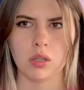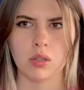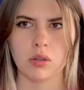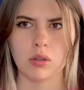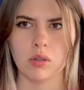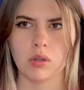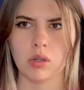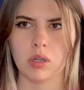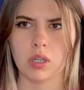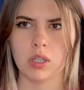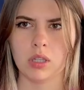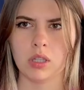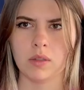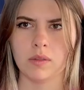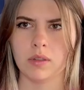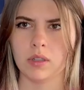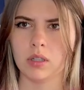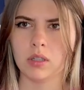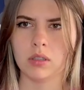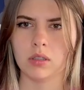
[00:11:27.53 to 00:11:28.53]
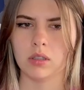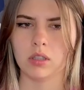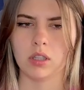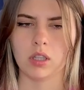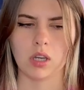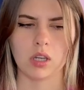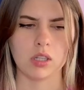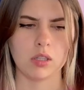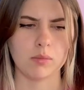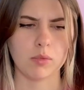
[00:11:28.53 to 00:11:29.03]
Но этого
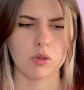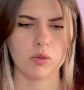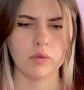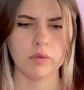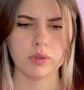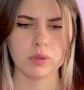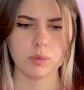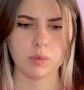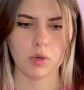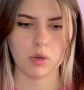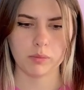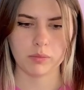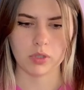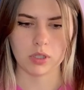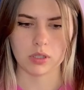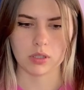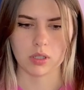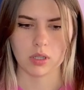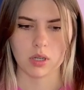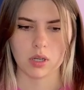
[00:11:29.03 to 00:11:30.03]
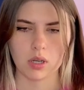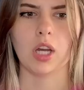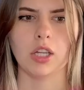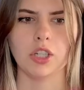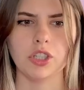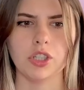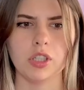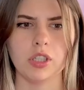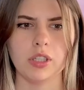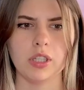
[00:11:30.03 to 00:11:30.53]
я не могу вспомнить.
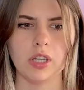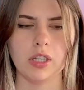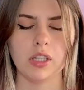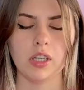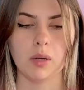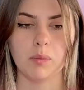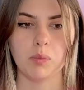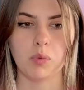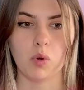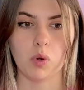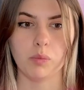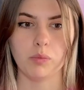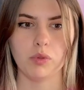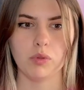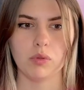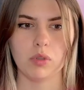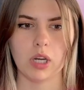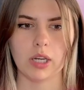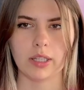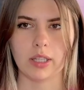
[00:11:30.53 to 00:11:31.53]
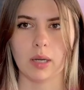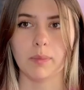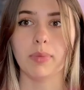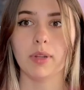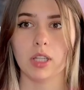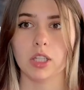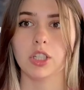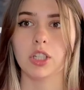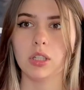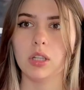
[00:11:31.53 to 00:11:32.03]
Страшный день я помню, как я
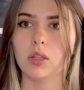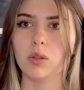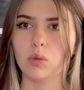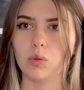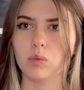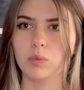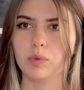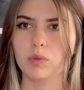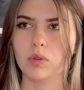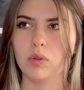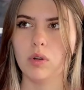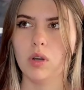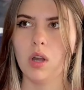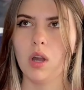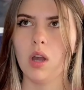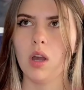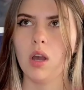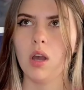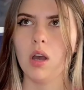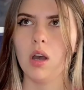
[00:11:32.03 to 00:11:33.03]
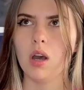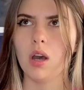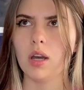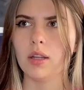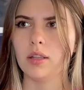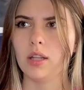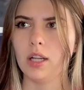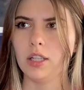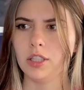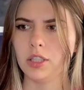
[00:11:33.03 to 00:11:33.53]
положила трубку,
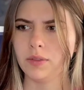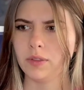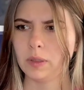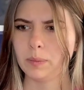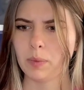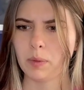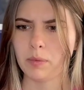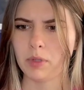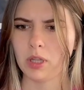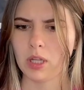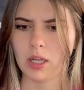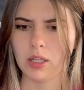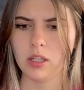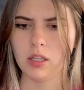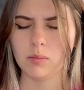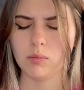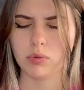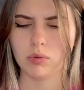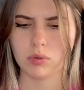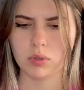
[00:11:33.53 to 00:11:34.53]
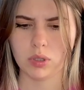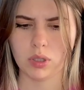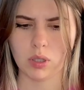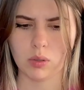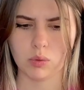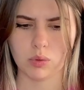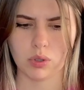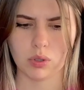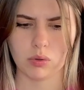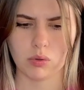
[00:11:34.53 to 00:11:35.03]
а дальше воспоминания, будто
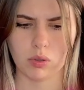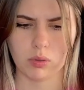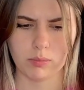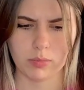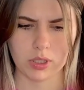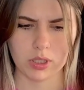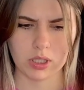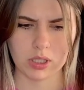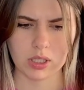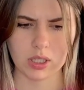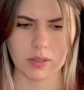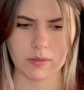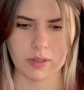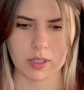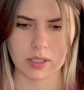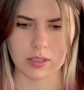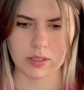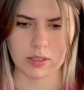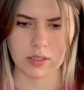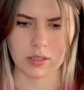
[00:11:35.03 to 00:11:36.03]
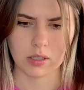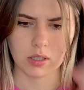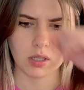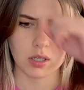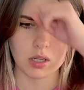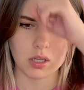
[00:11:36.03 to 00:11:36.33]
я уже дома и на кровати.